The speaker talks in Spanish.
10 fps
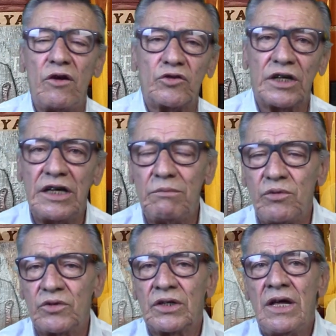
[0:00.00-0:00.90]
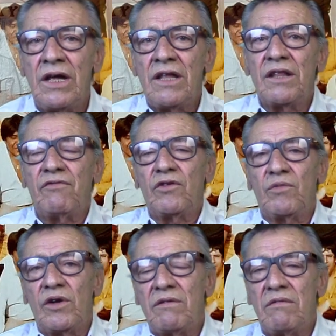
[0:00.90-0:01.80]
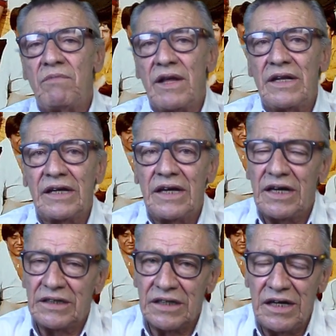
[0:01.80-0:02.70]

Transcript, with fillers: los equipos de fútbol de mi padre, que era